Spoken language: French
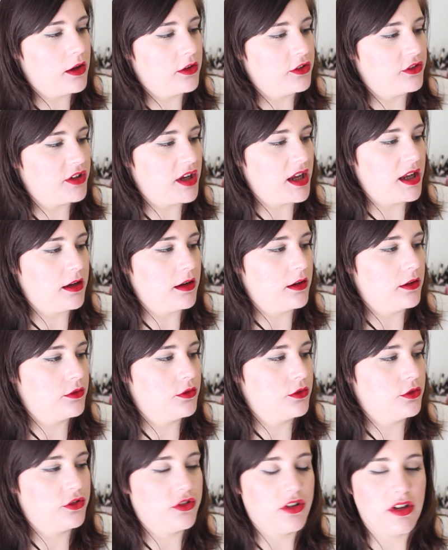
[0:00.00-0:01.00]
gel
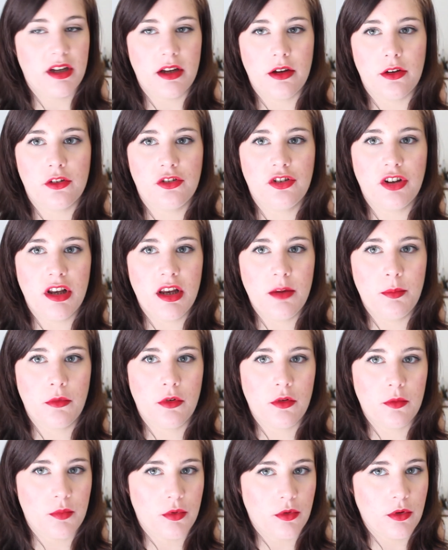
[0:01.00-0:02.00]
de chez Jelly
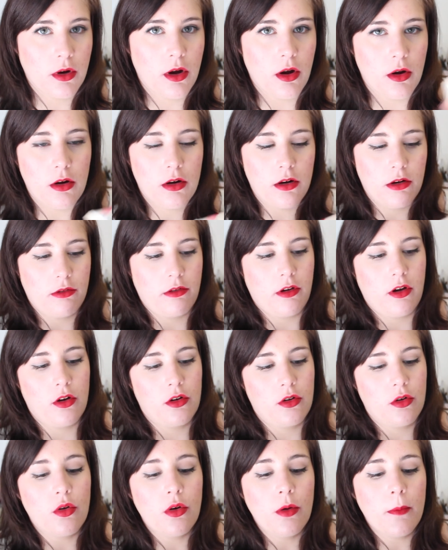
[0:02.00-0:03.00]
Pong Pong All Over
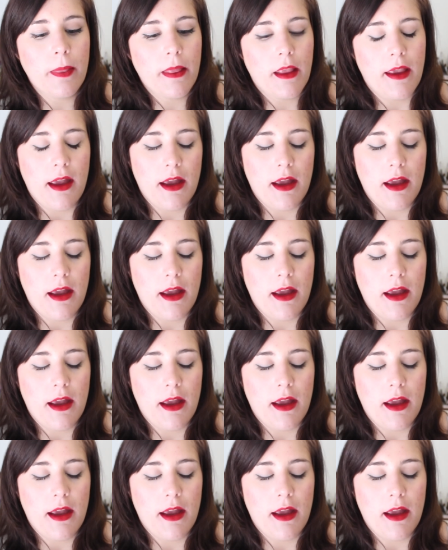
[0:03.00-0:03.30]
Glow